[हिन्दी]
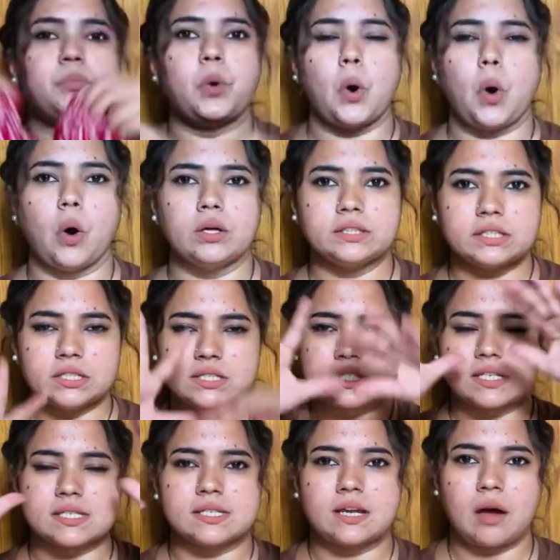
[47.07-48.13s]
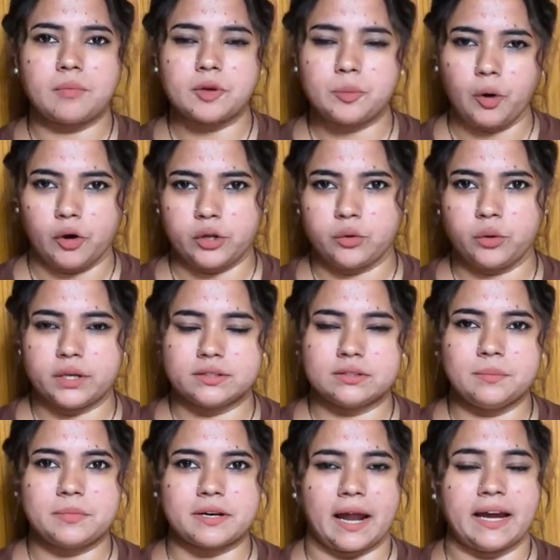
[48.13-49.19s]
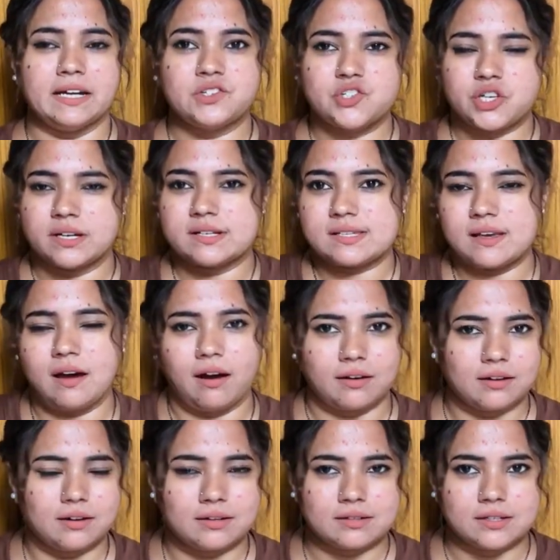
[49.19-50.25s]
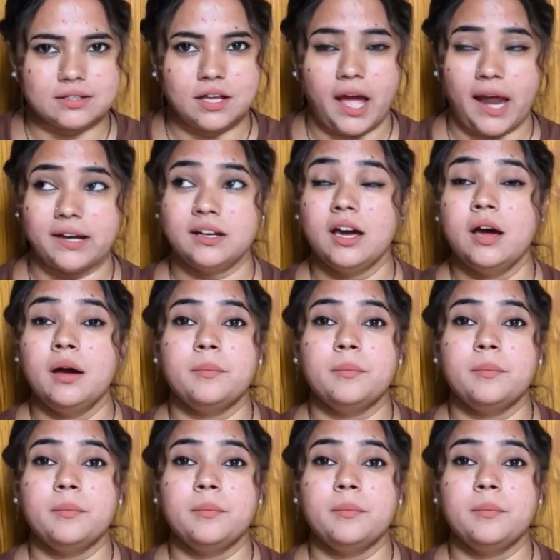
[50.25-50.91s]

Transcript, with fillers: बहुत ही अच्छे से ना आपकी बॉडी को एकदम राइट जगह से हक कर देता है एंड